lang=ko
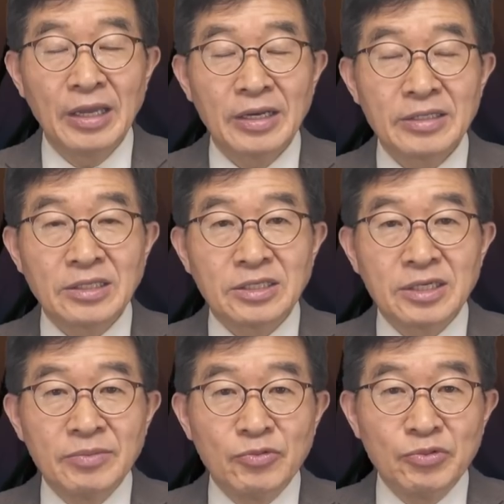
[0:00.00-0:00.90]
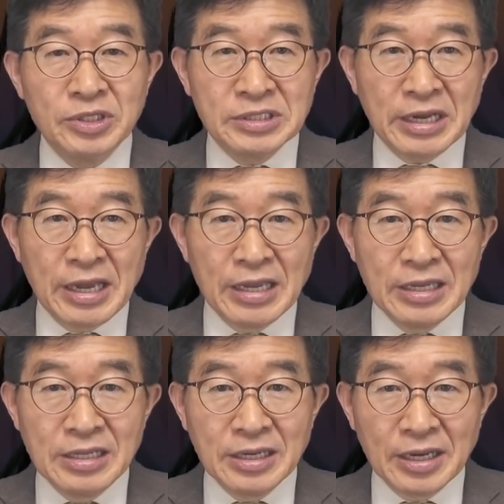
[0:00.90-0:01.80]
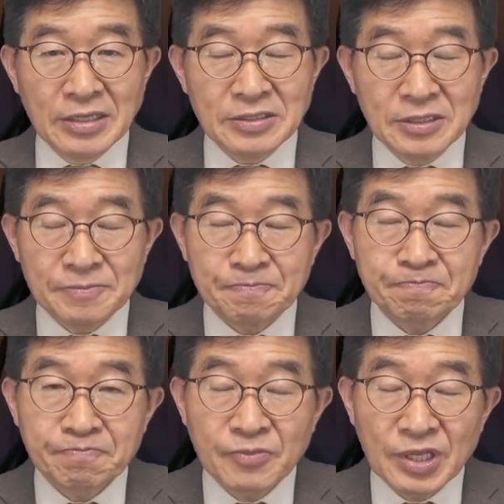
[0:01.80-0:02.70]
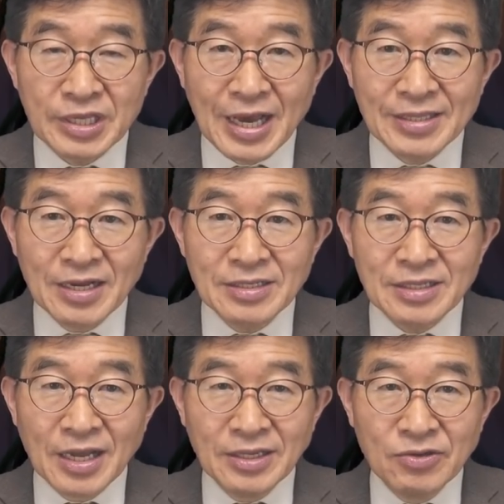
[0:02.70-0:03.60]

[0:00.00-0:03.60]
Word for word: 근데 지금 우리 사회 일각에서는 야당 단일